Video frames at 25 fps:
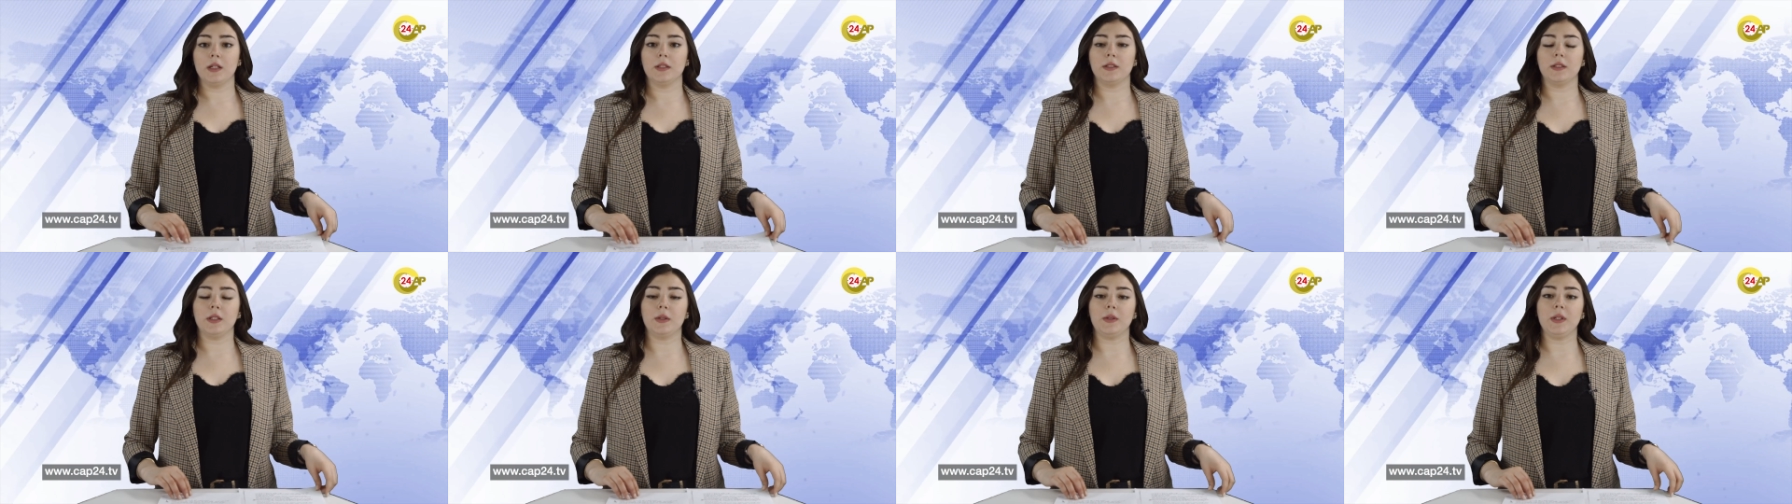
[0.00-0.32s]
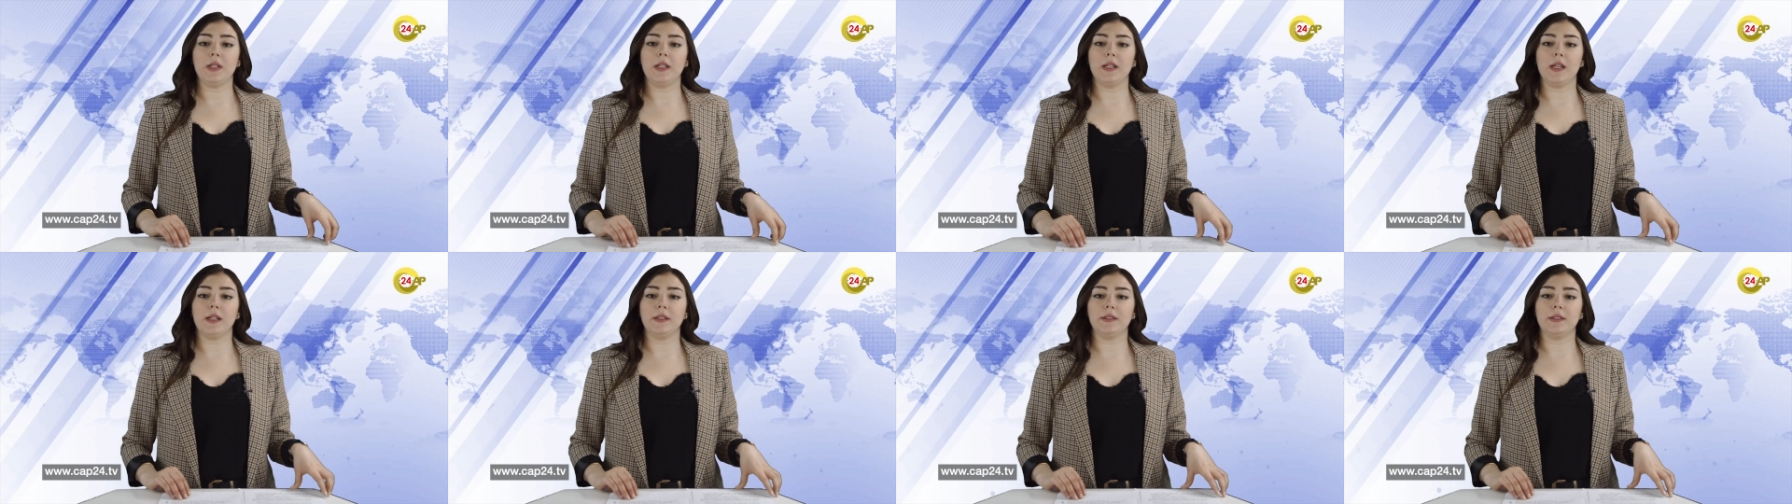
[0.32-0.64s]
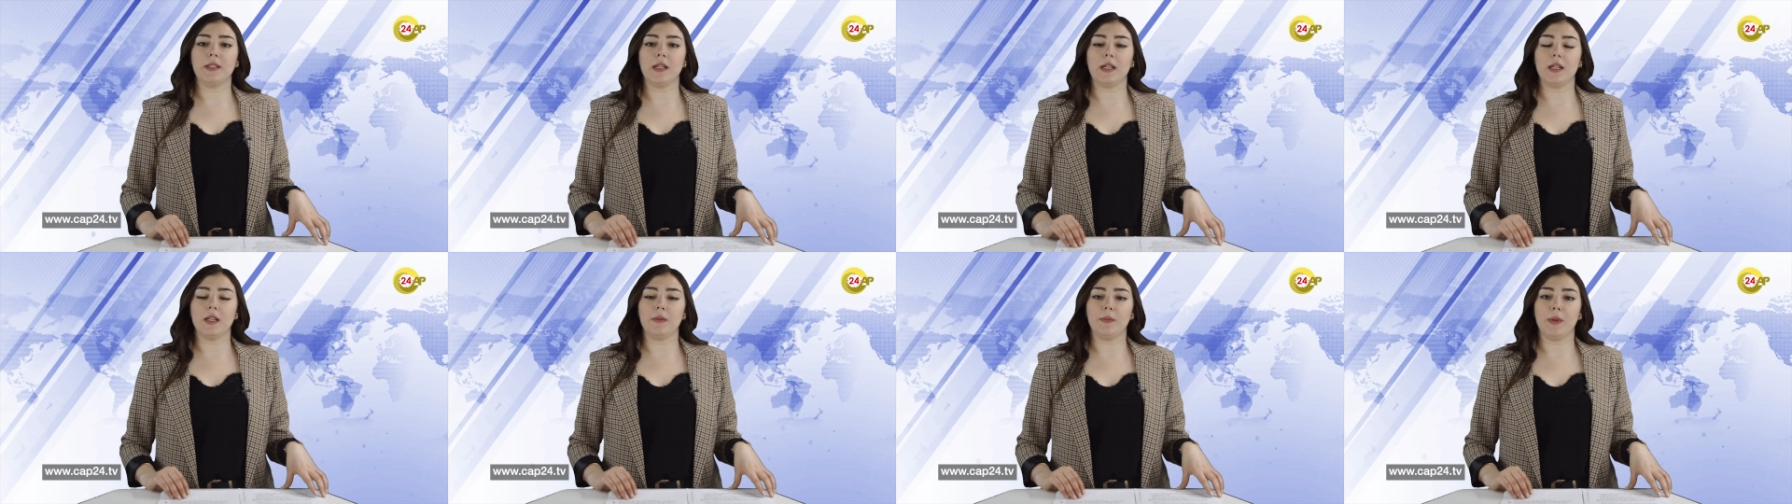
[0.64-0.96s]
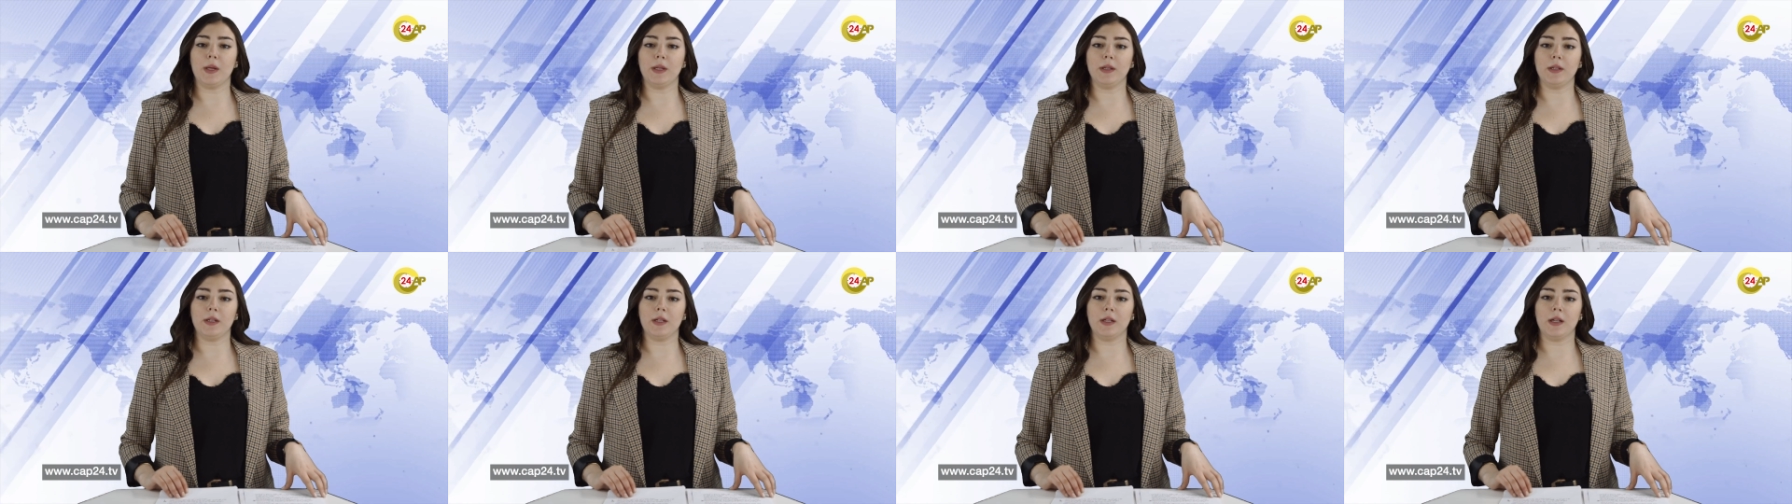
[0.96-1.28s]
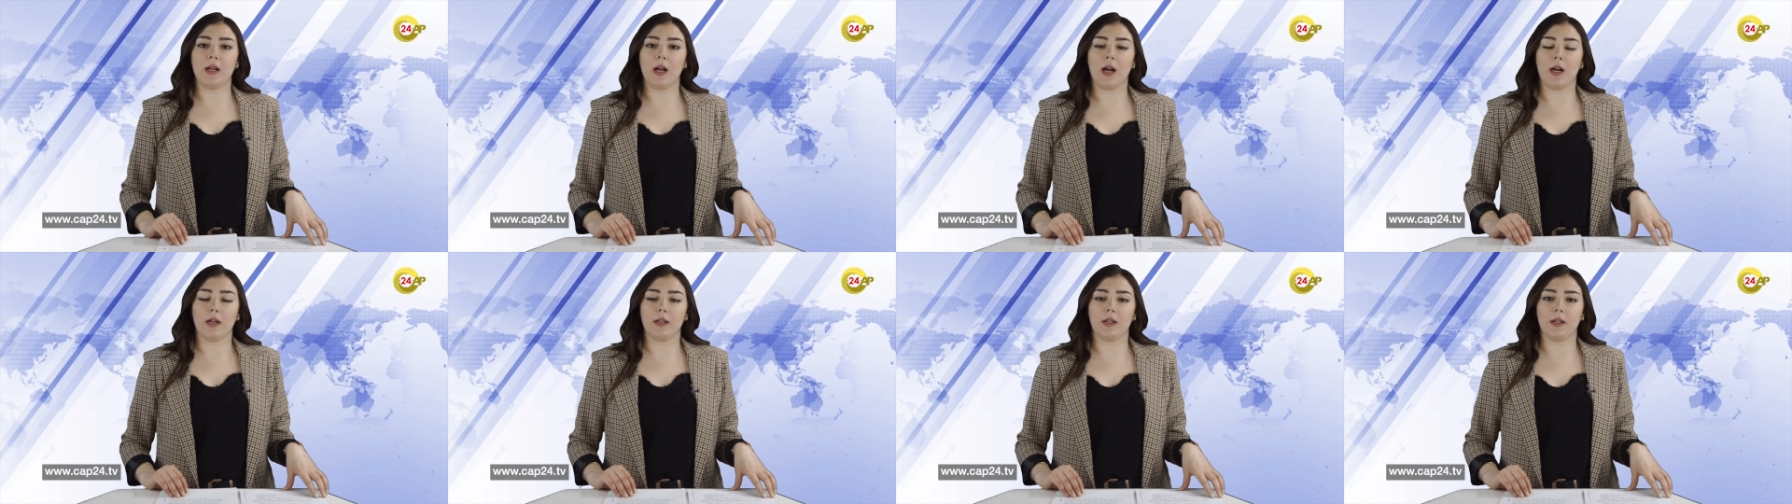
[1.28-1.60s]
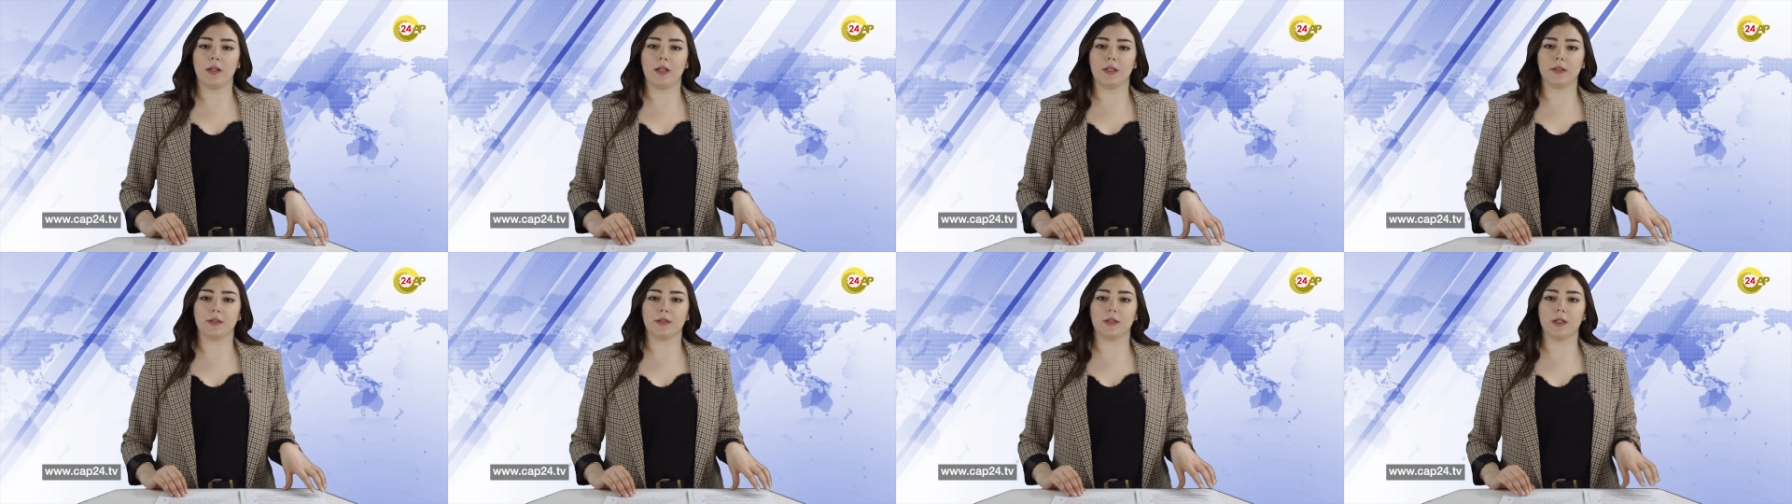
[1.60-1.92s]
دوليا دائما
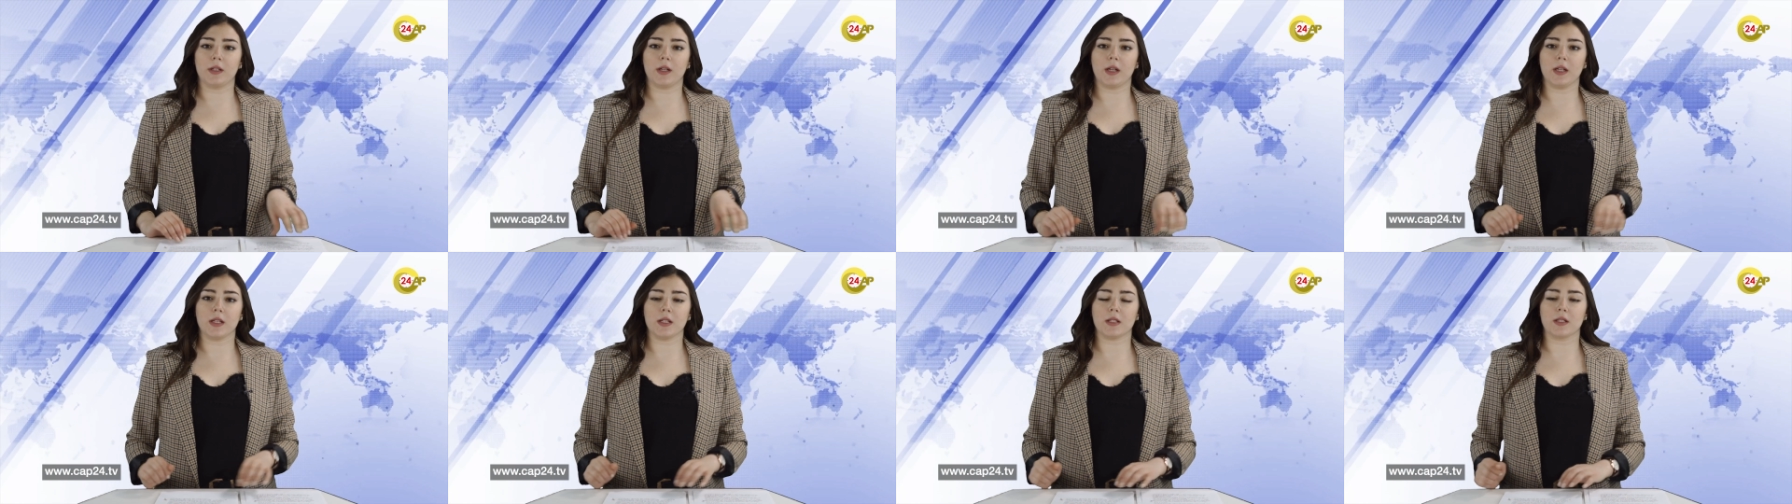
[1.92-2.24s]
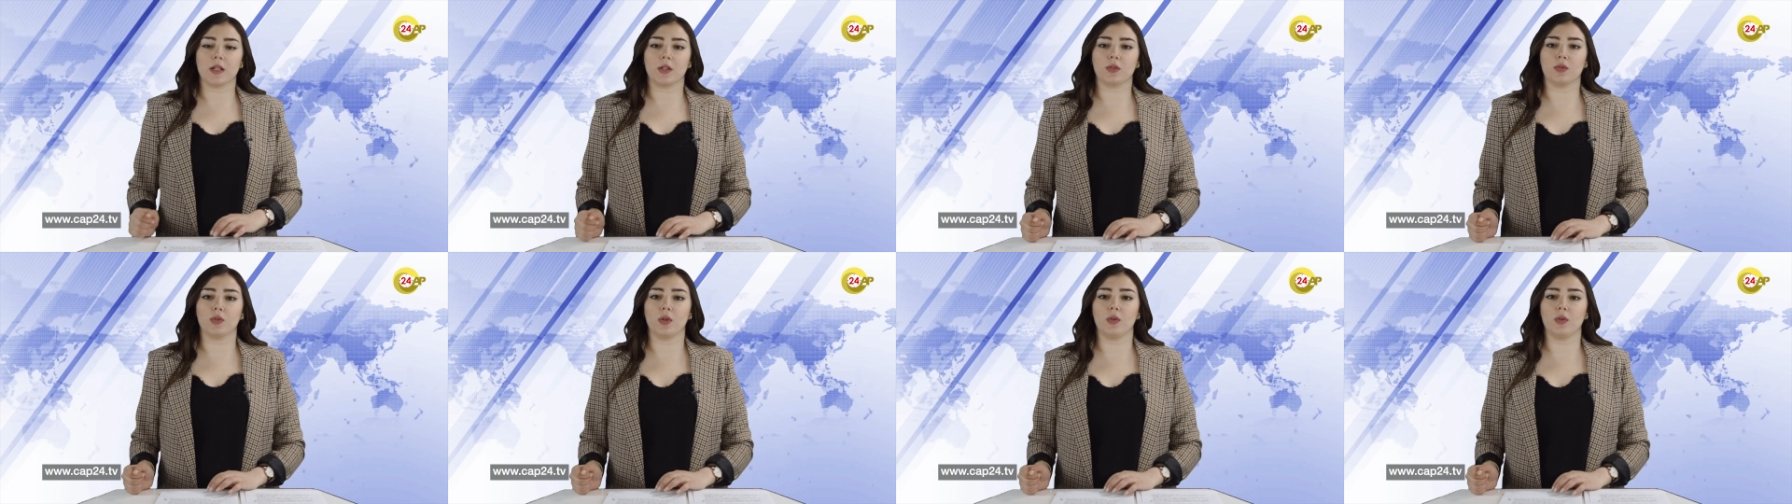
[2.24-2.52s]
أعلنت رئيسة